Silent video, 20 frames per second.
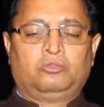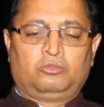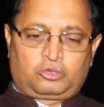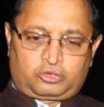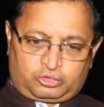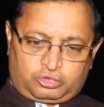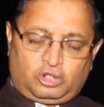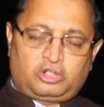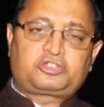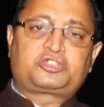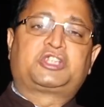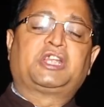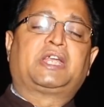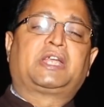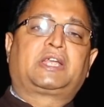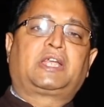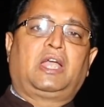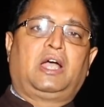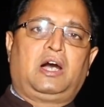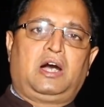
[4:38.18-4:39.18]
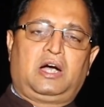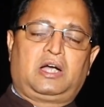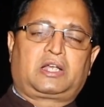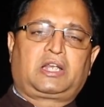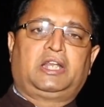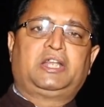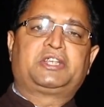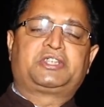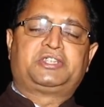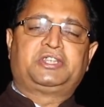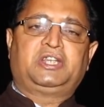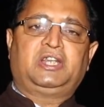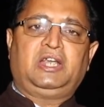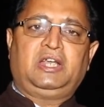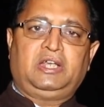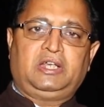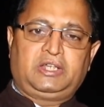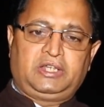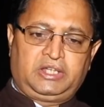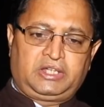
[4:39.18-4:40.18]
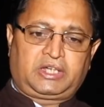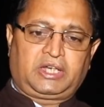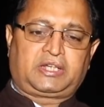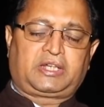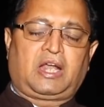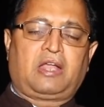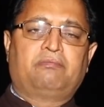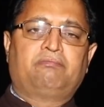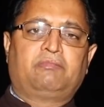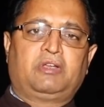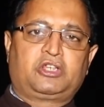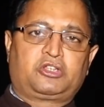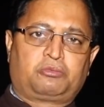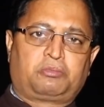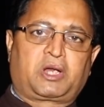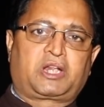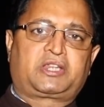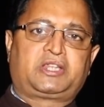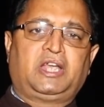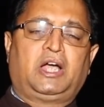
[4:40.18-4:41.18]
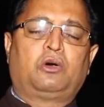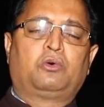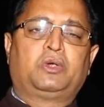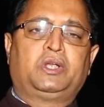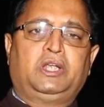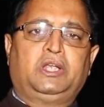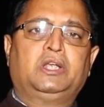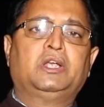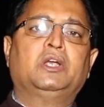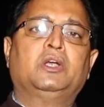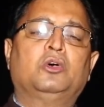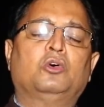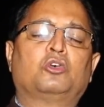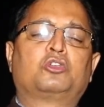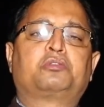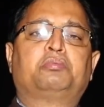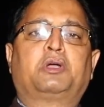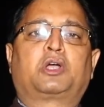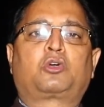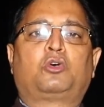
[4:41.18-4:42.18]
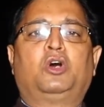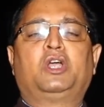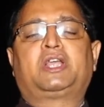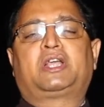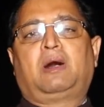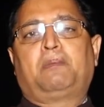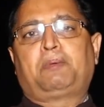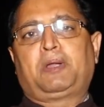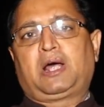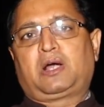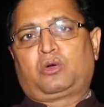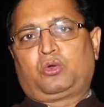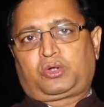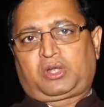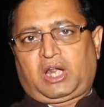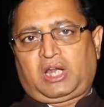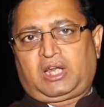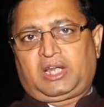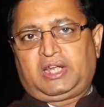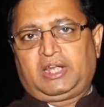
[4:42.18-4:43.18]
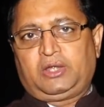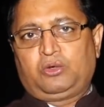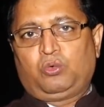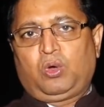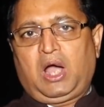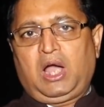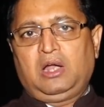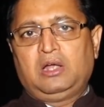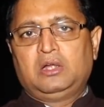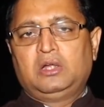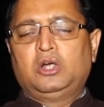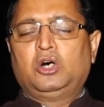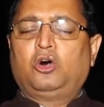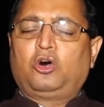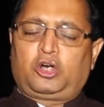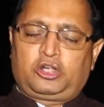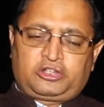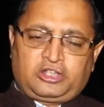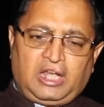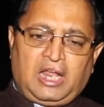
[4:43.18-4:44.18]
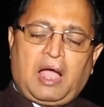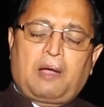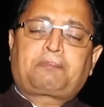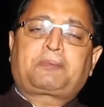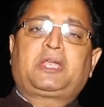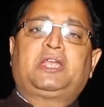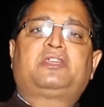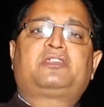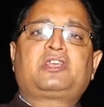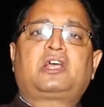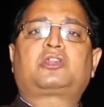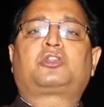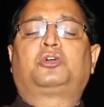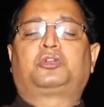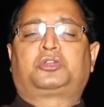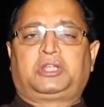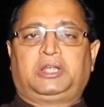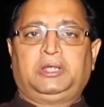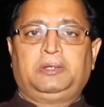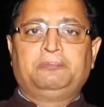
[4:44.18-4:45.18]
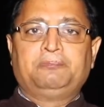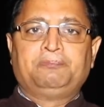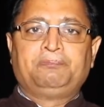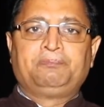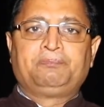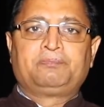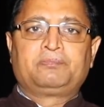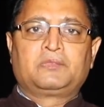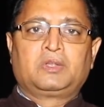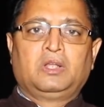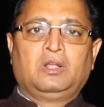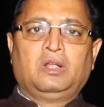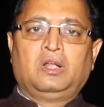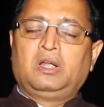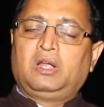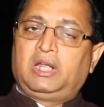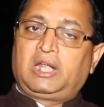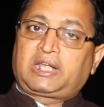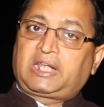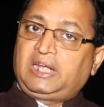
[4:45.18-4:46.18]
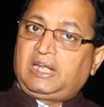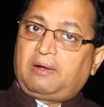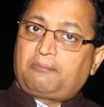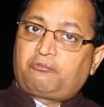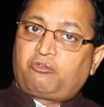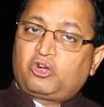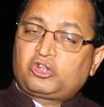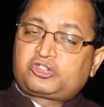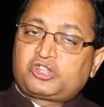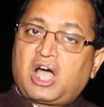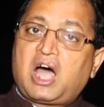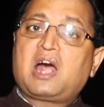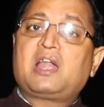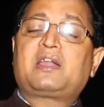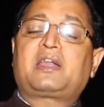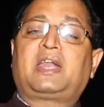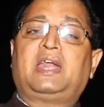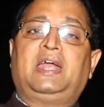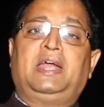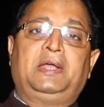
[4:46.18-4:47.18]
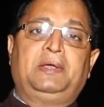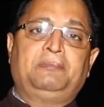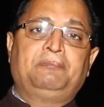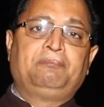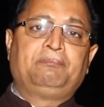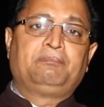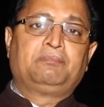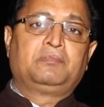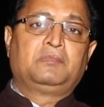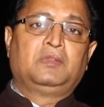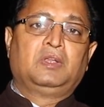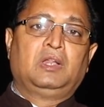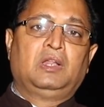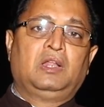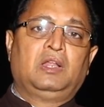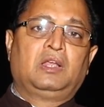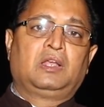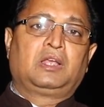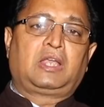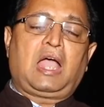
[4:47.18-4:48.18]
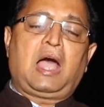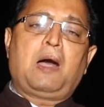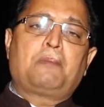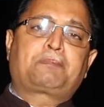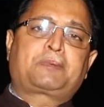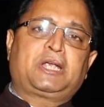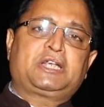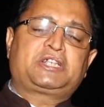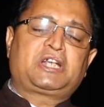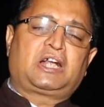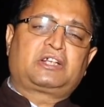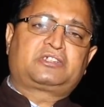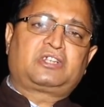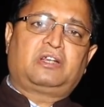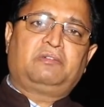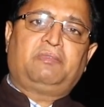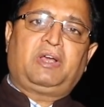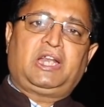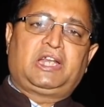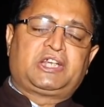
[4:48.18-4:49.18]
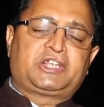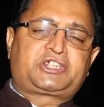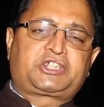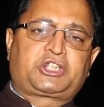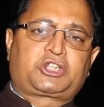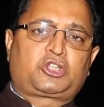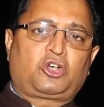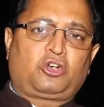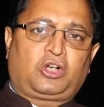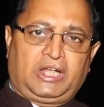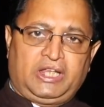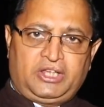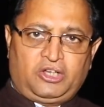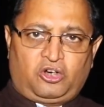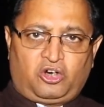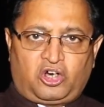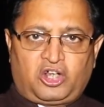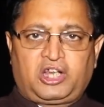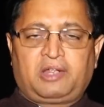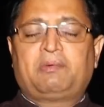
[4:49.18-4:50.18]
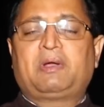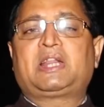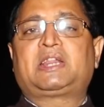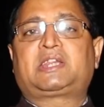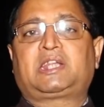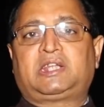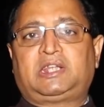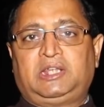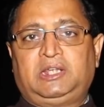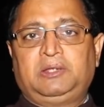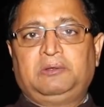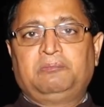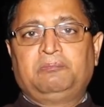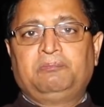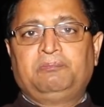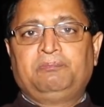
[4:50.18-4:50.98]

वो सोचते कि हाँ अखिलेश जी ने इनके टाइम में जो भर्तियाँ हुई उसमें कोई घपला घोटाला नहीं हुआ और इसलिए आपकी इज्जत होती लेकिन अब वो जान रहे हैं कि आपके शासन में लिस्ट तो कहीं और ही बनती थी